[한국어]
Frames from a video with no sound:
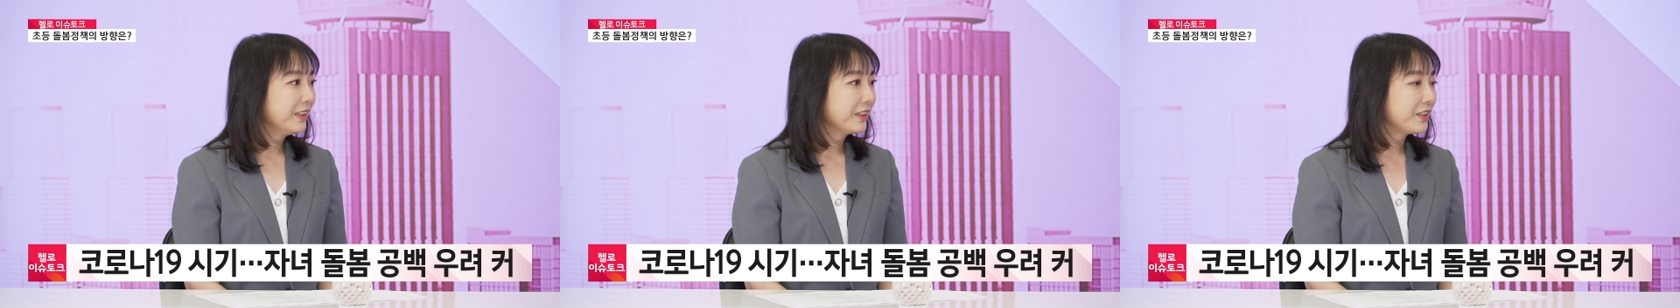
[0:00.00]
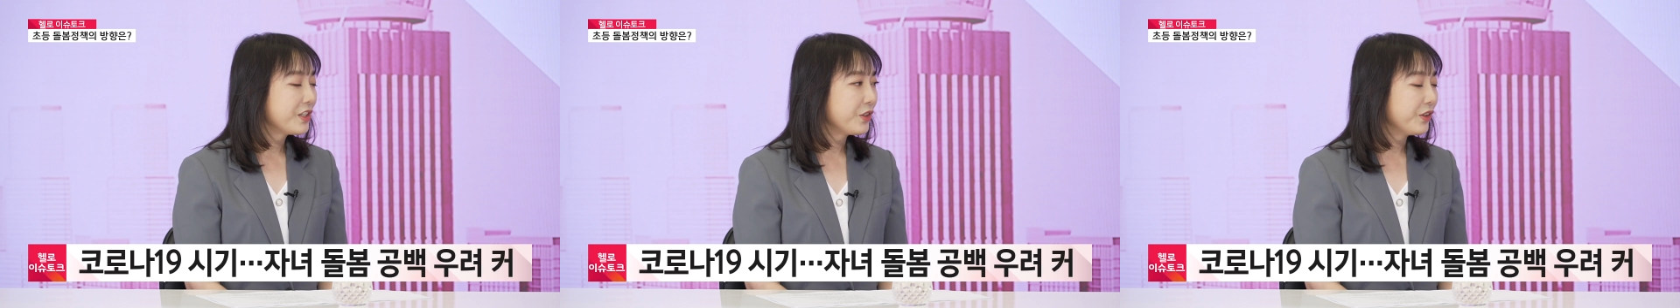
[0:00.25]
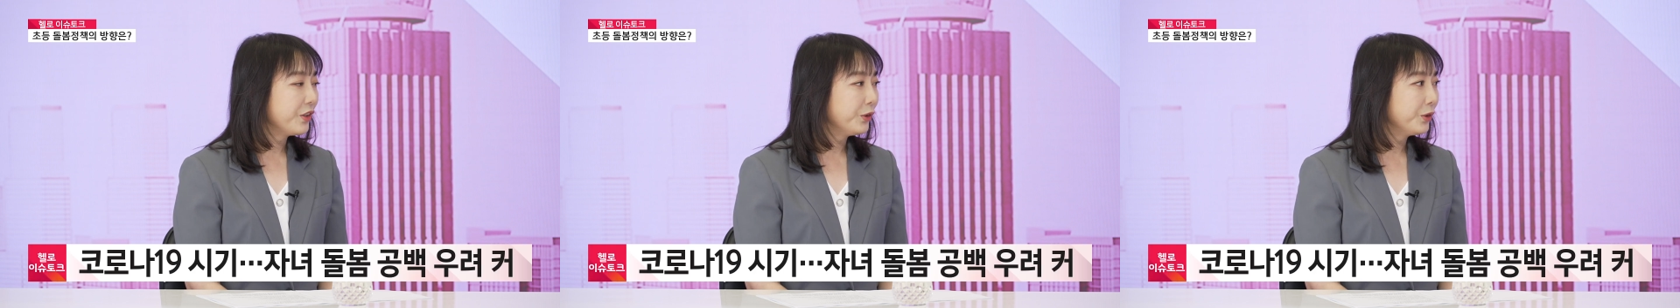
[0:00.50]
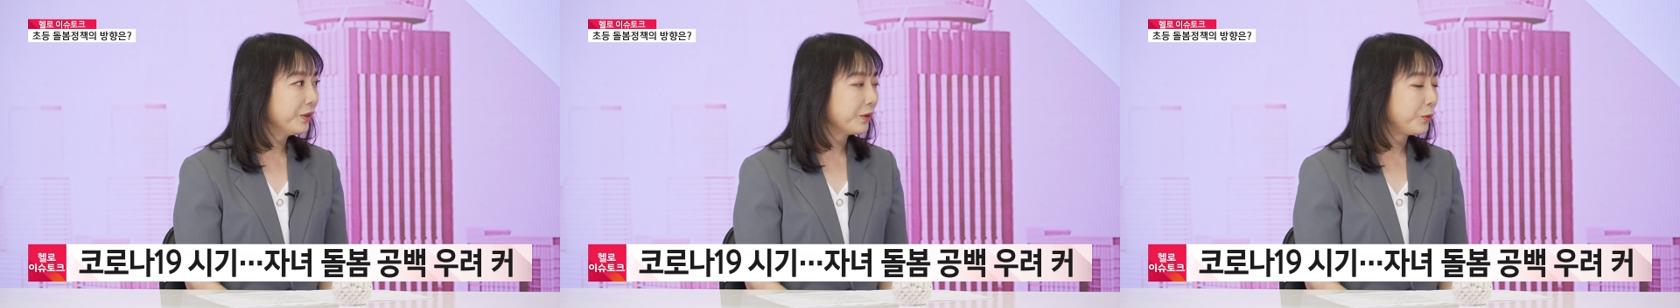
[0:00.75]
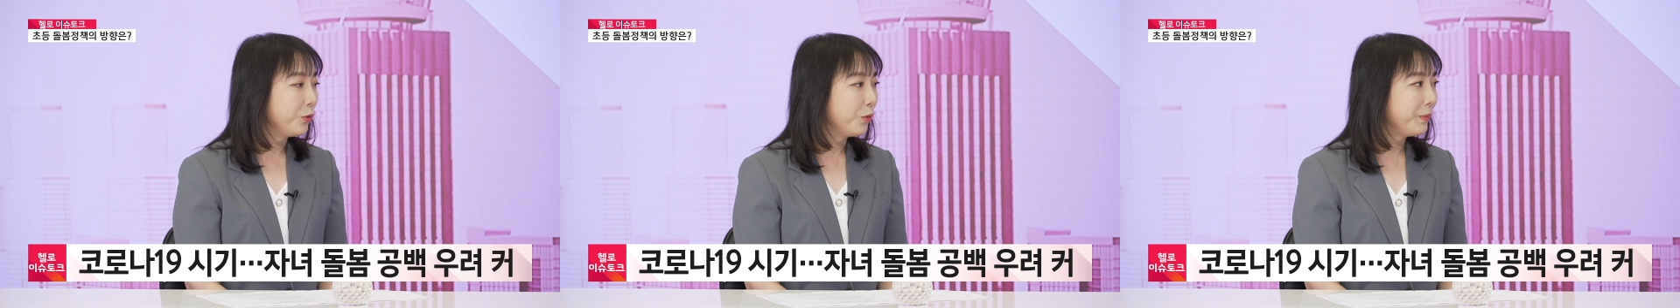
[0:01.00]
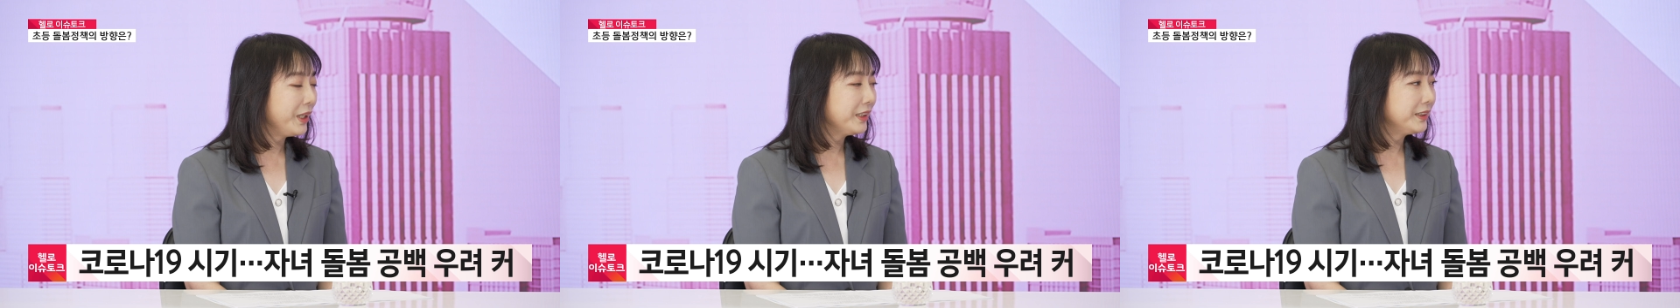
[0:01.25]
그래서 이런
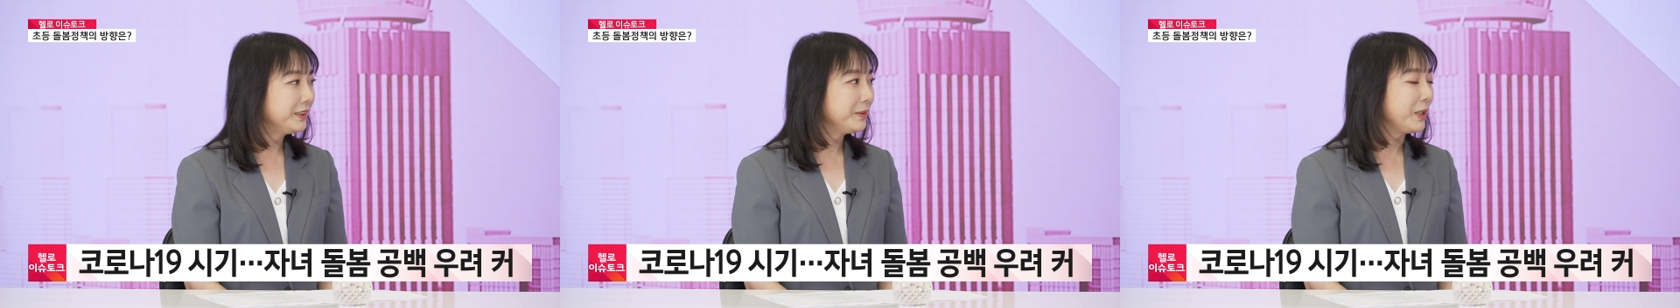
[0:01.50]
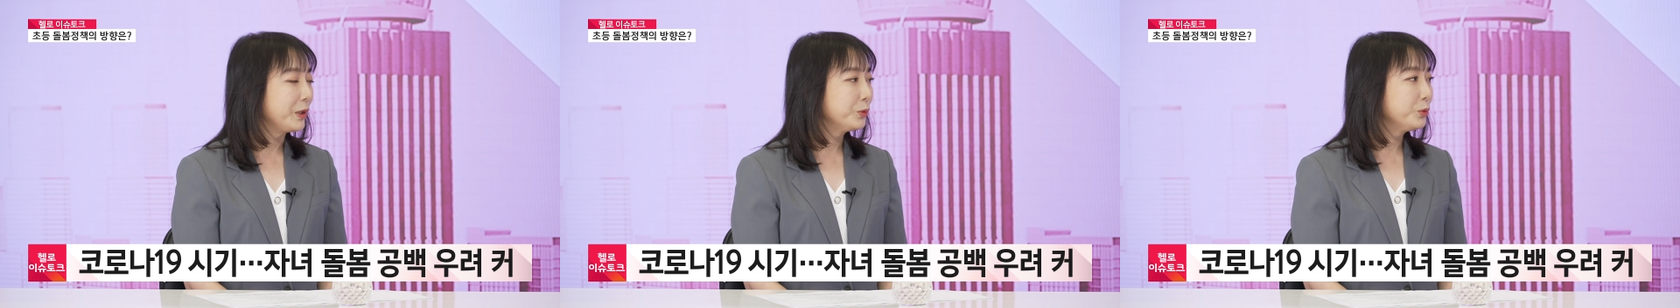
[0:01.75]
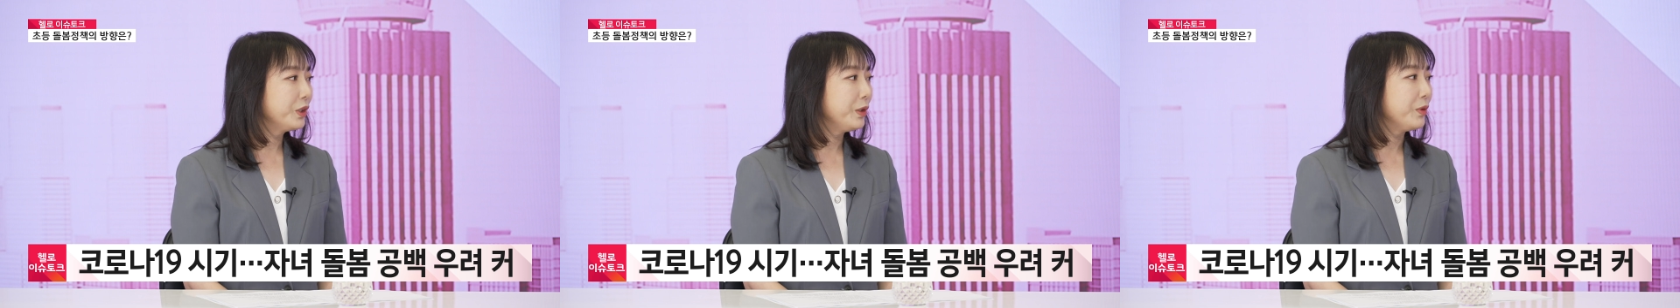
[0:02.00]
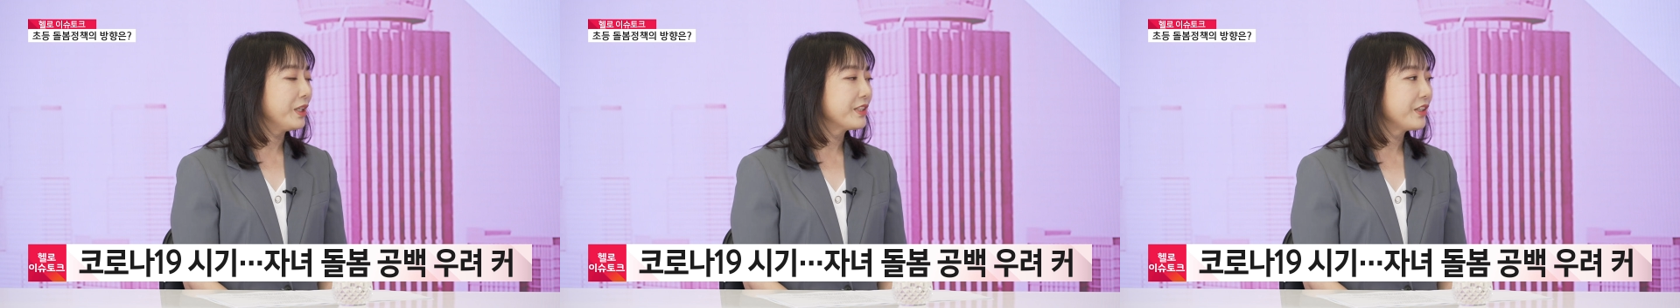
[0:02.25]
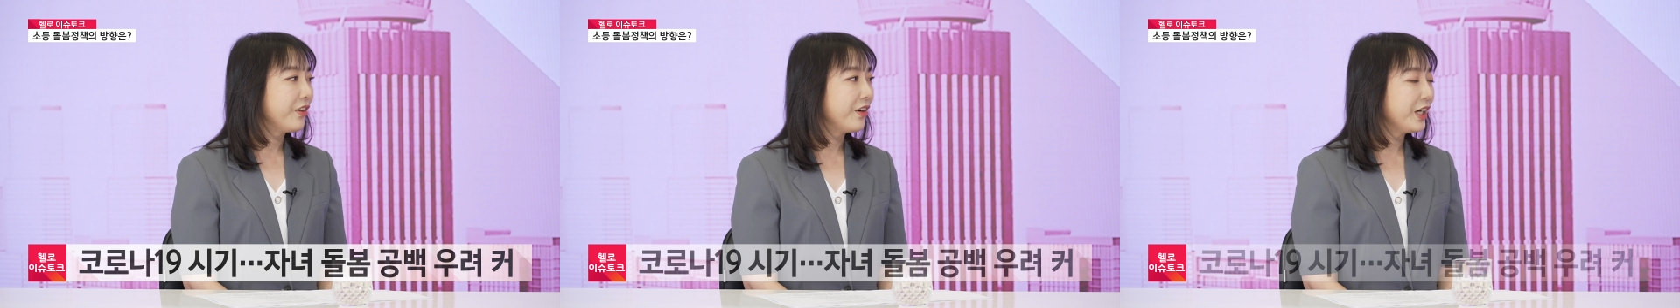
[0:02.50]
공백을 메꾸기 위해서